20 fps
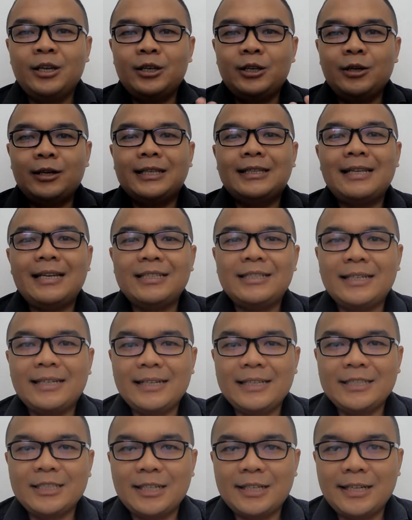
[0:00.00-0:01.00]
Yuk kita
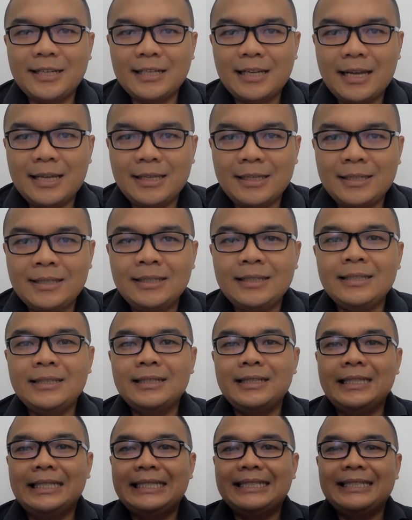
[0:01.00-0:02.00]
sharing-sharing lagi.
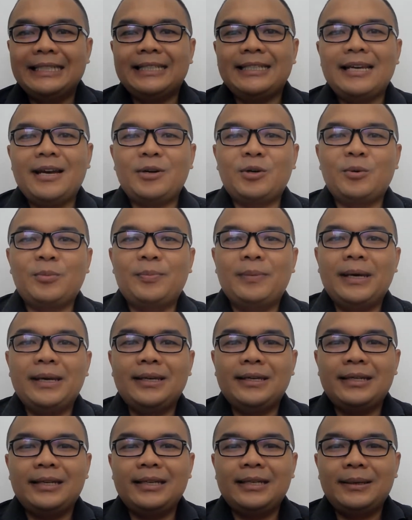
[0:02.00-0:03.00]
Di sini aku
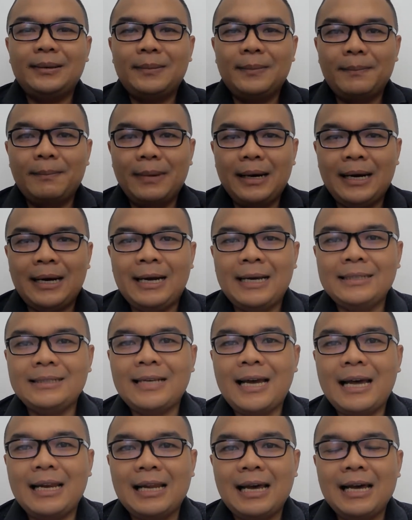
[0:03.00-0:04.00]
pengen
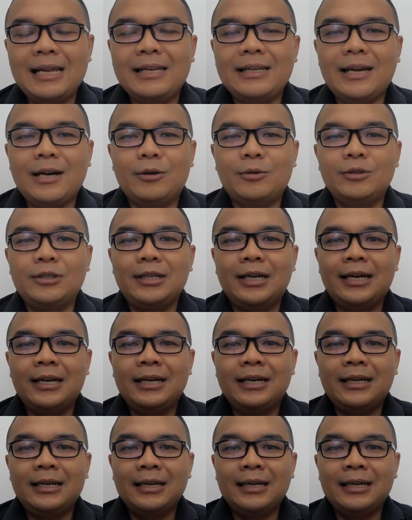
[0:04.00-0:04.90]
bahas hal-hal yang udah